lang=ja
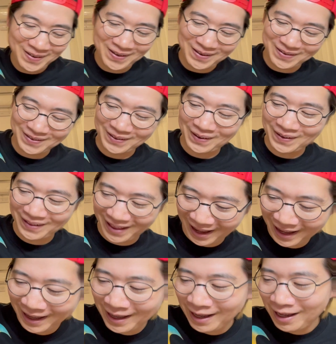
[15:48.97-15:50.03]
というところ
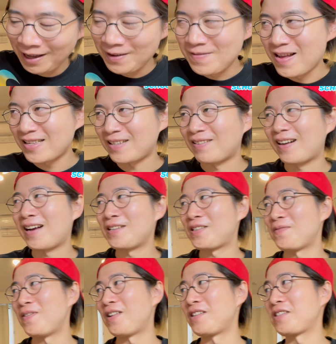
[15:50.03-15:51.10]
で、皆さんの感
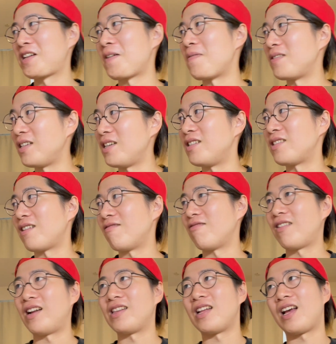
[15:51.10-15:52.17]
想もよろしければぜひ下の
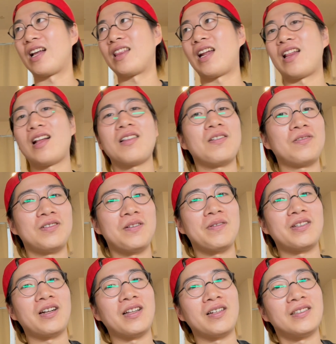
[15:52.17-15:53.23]
方からいただけたらなというふうに
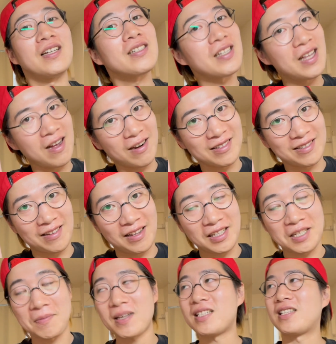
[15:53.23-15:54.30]
思った方でございますので、よろしくお願いい
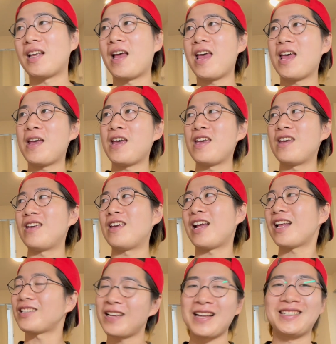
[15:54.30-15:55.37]
たします。えー、あり
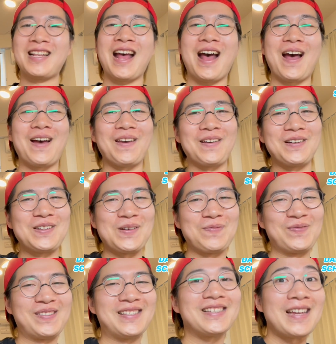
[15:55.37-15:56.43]
がとうございました。よいしょ。
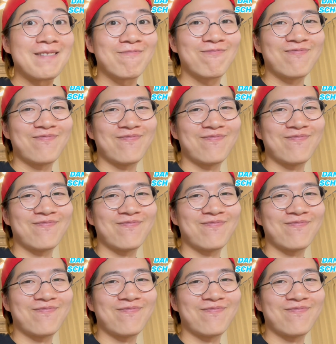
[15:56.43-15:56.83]
つい。